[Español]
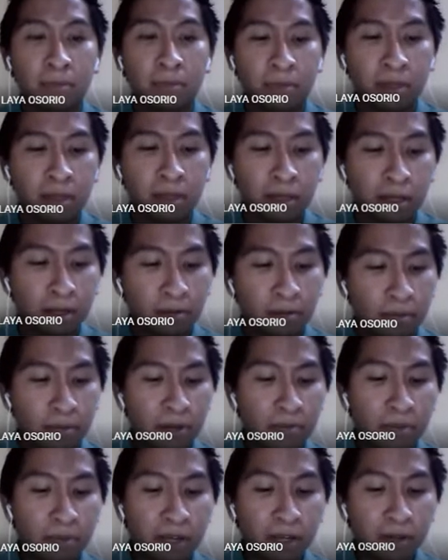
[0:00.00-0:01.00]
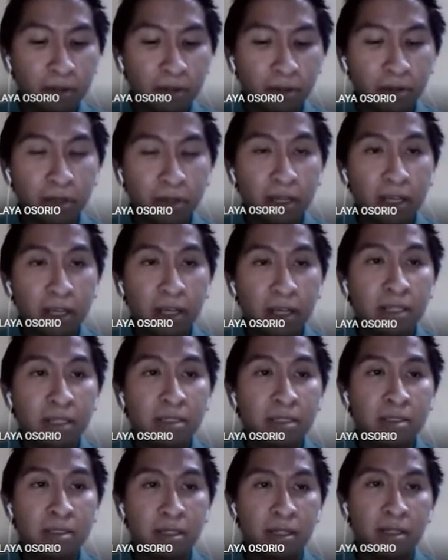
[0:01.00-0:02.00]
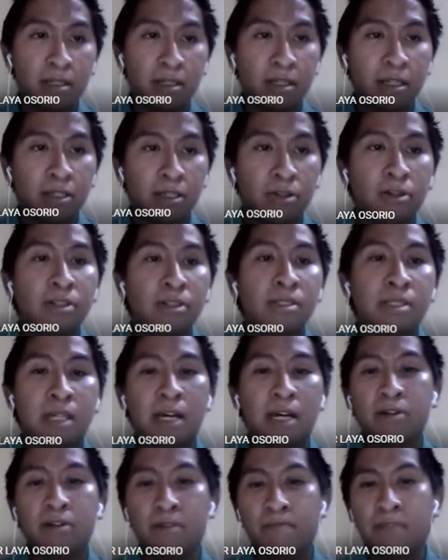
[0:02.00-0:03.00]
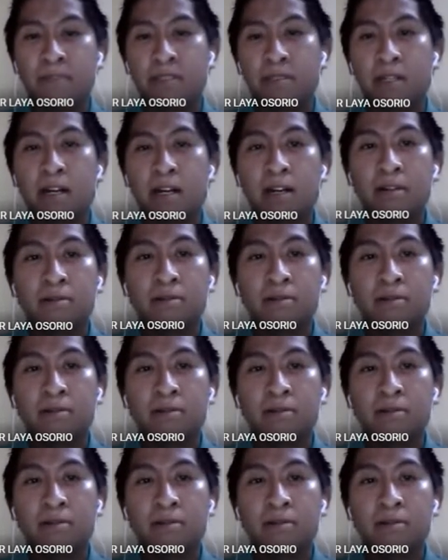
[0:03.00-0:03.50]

Primero es el de hidrolizado de pescado.